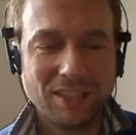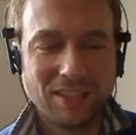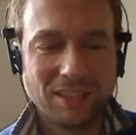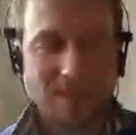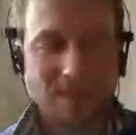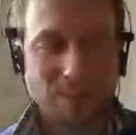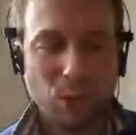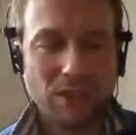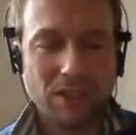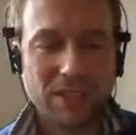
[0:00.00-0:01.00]

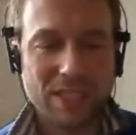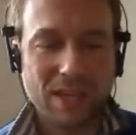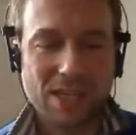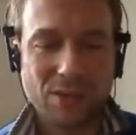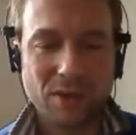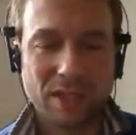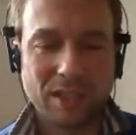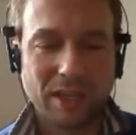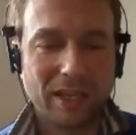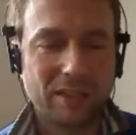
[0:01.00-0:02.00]
möglicherweise halt sogar
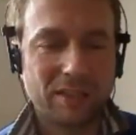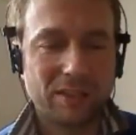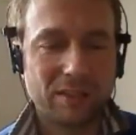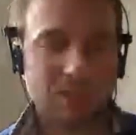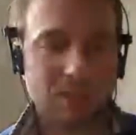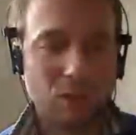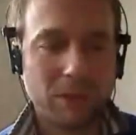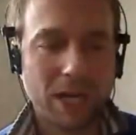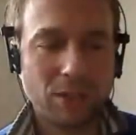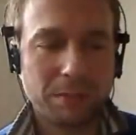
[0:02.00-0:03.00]
direkt äh,
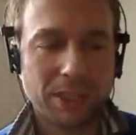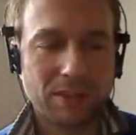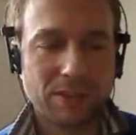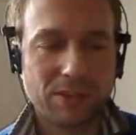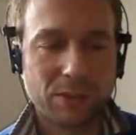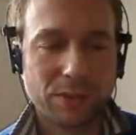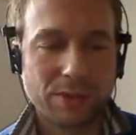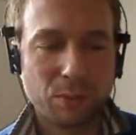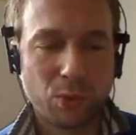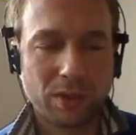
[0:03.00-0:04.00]
über Ansprechen des Gehirns
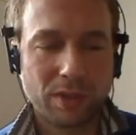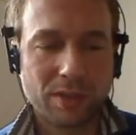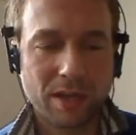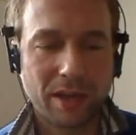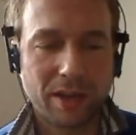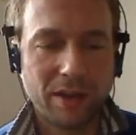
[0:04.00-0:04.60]
möglich sein.